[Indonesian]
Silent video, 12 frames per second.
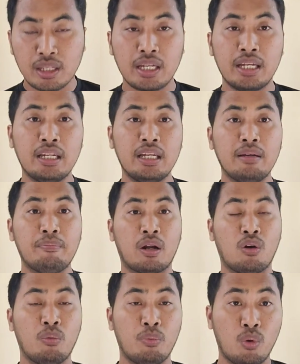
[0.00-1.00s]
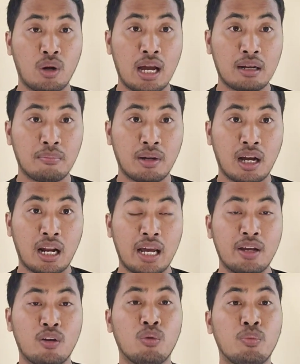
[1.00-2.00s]
Ini berhubungan
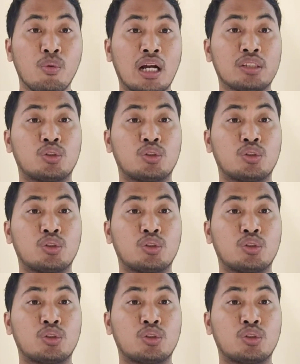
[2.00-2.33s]
mengenai hubungan